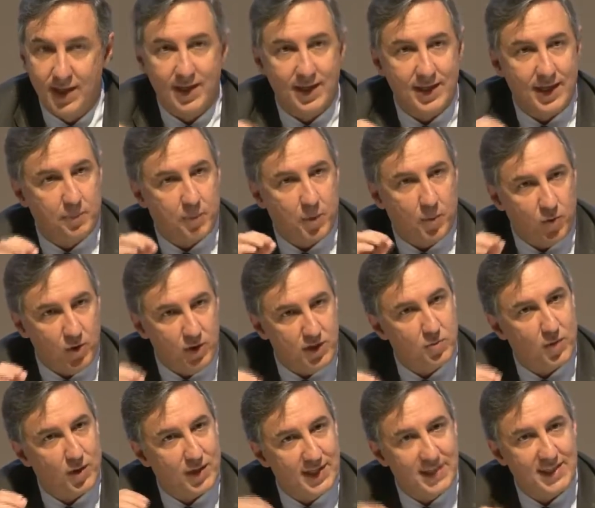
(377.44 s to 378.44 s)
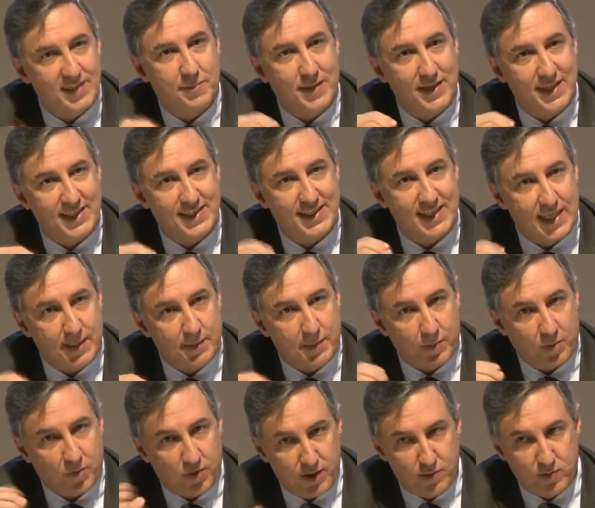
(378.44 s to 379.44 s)
y el populismo aquí en España se llama
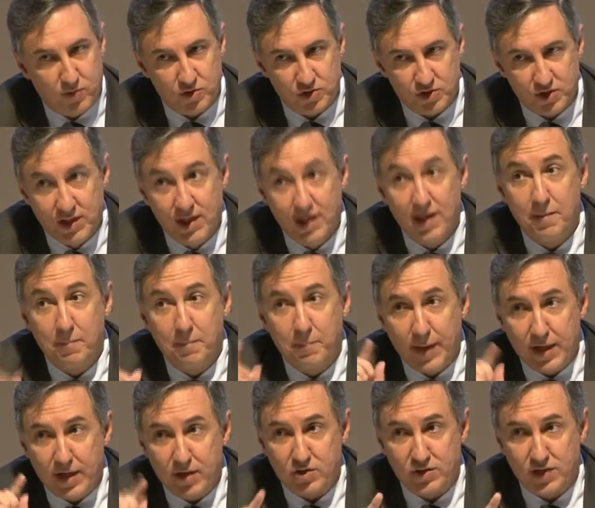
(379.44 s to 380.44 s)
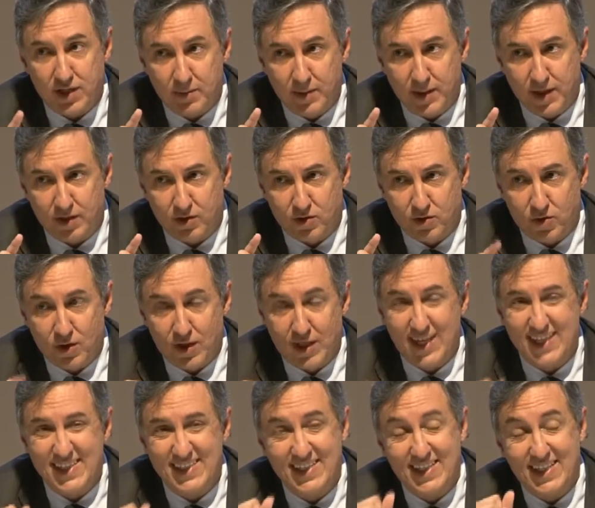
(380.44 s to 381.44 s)
Podemos, pero os advierto,
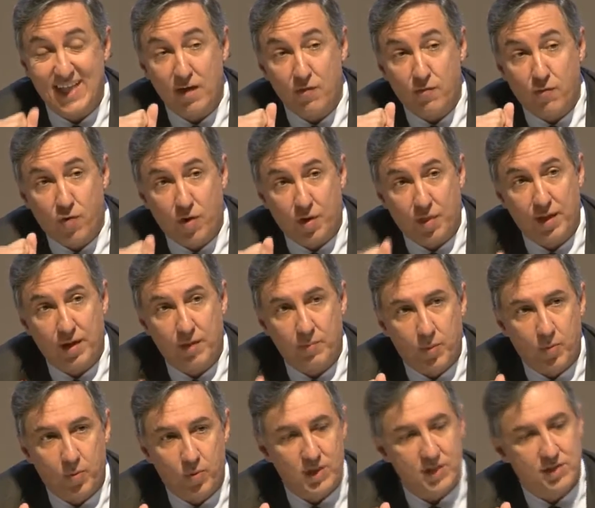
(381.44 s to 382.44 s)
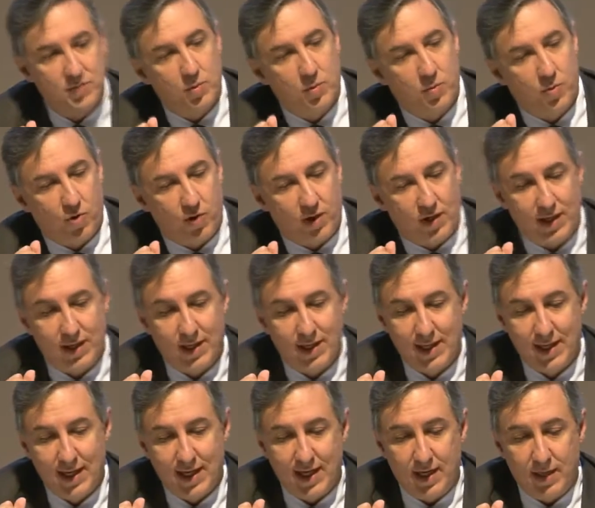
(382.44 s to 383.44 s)
es de tal fuerza el populismo, porque
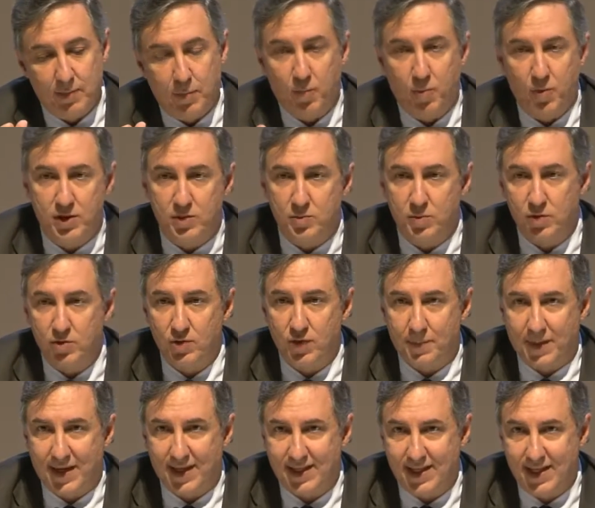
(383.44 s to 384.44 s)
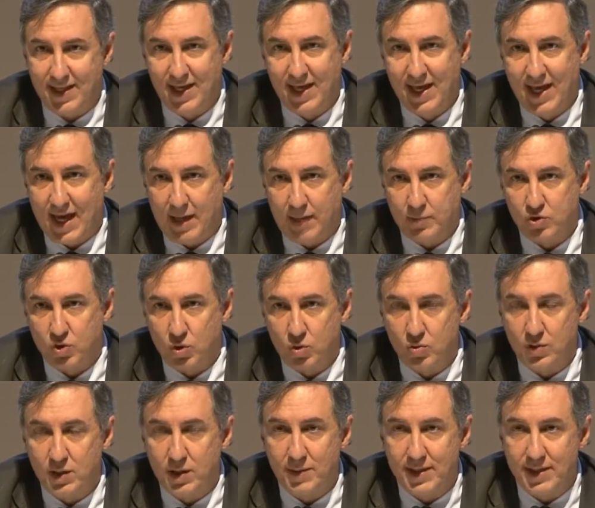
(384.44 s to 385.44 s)
en el populismo hay una parte
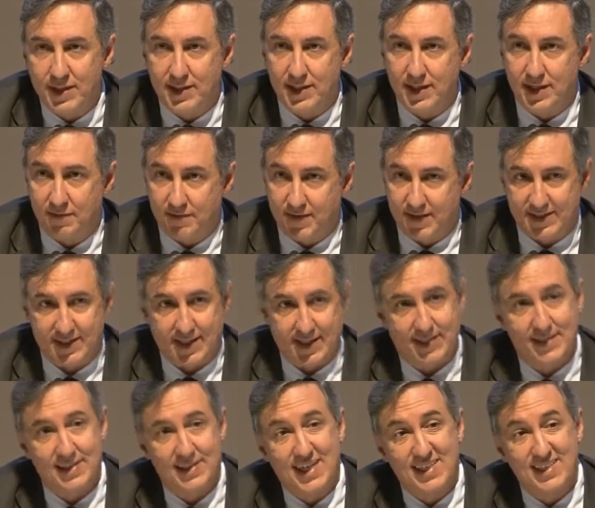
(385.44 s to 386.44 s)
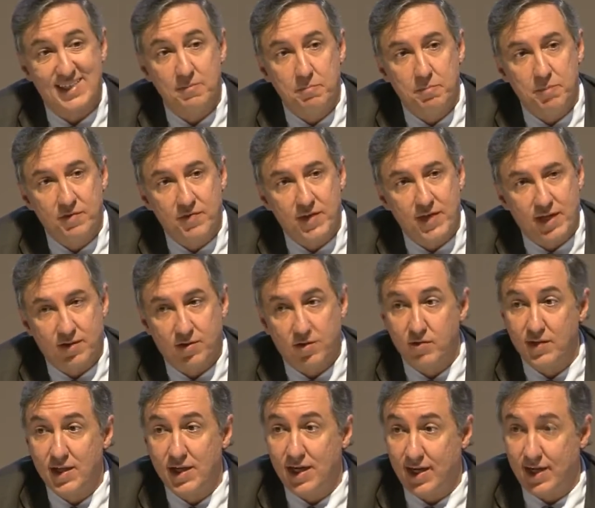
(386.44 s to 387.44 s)
absolutamente nefasta, que es la
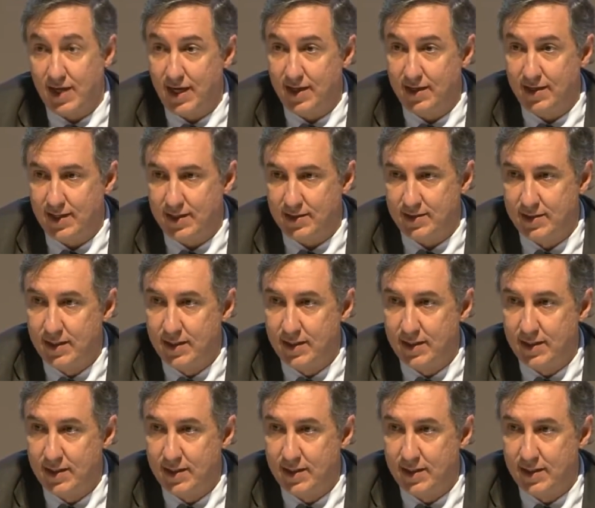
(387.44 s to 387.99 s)
simplificación de la realidad.